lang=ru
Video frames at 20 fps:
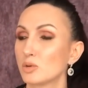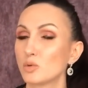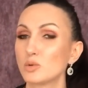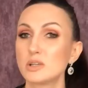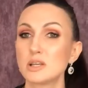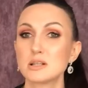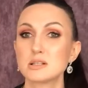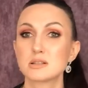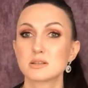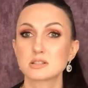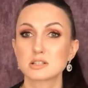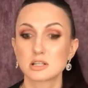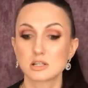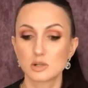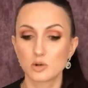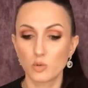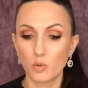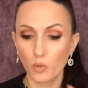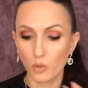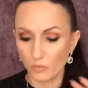Но если
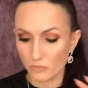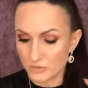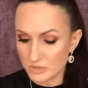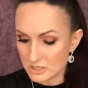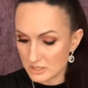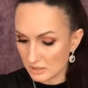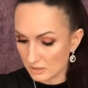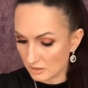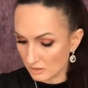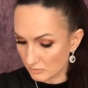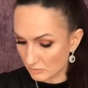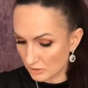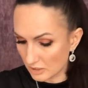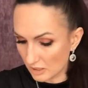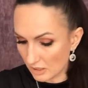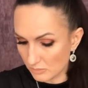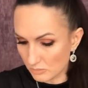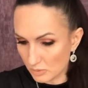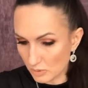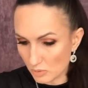целиком в целом
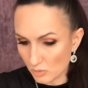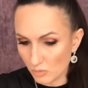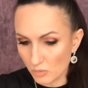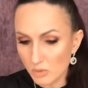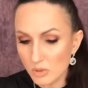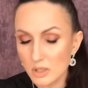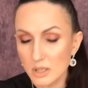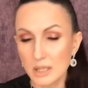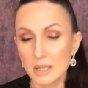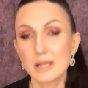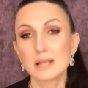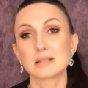я беру,